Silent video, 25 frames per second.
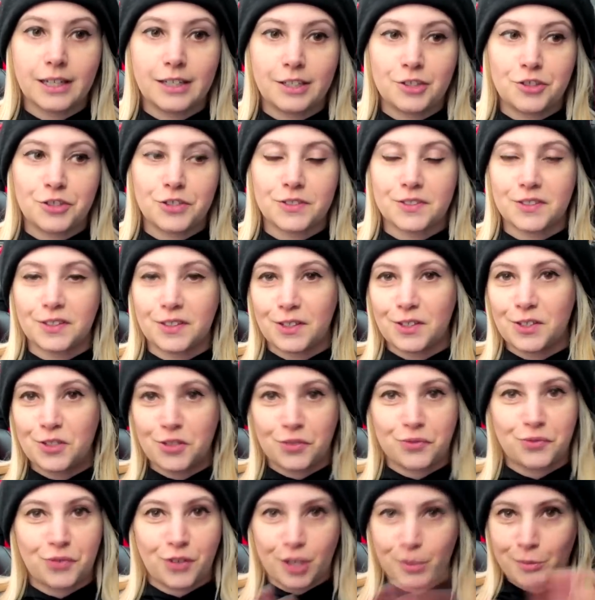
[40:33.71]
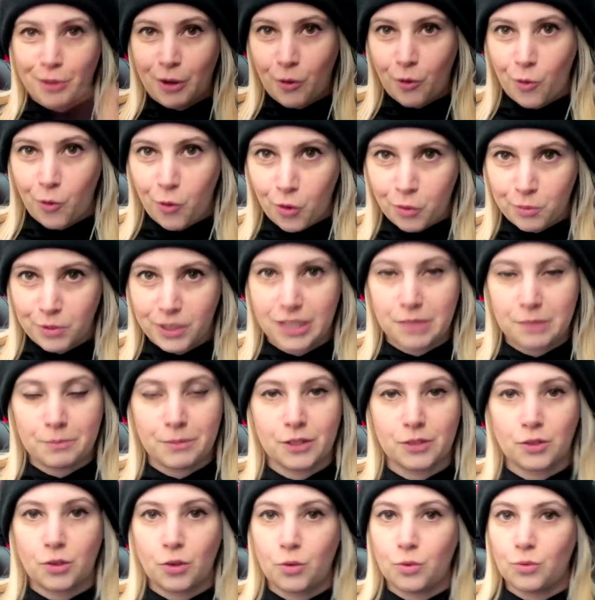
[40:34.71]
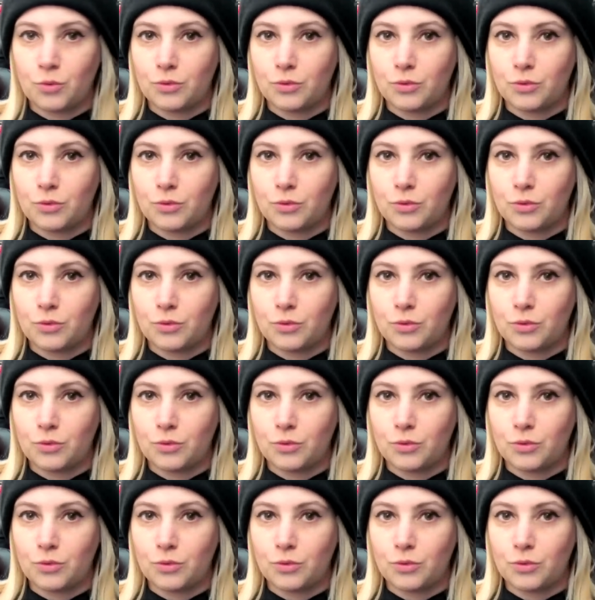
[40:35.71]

ele disse que de forma alguma ele mandou